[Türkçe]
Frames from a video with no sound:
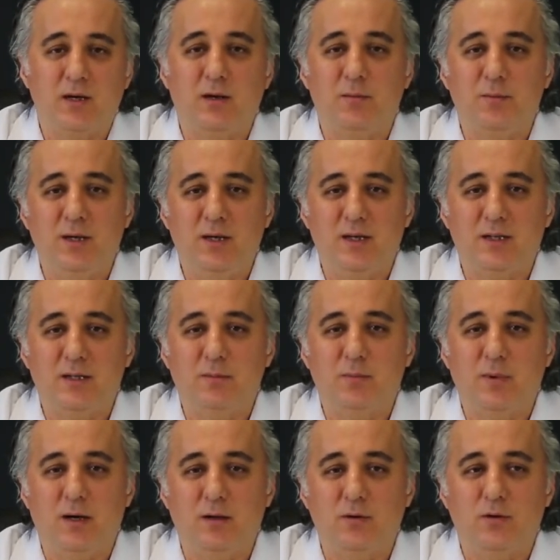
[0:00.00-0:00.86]

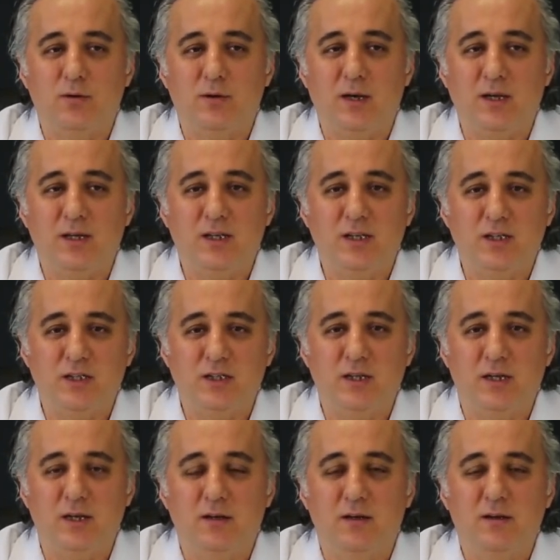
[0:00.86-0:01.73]
Ameliyata bağlı olarak
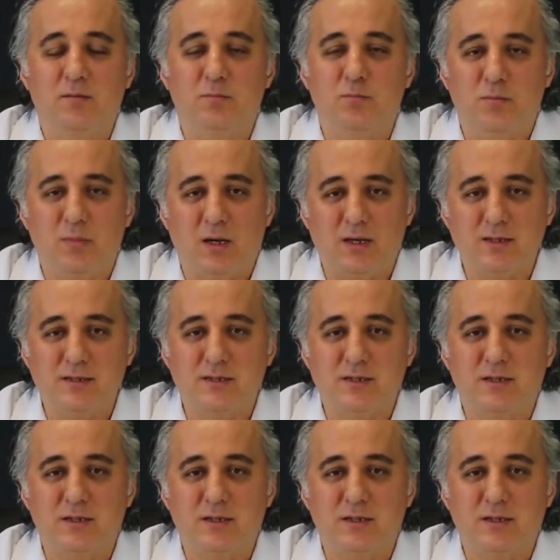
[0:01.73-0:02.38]
kişide bazı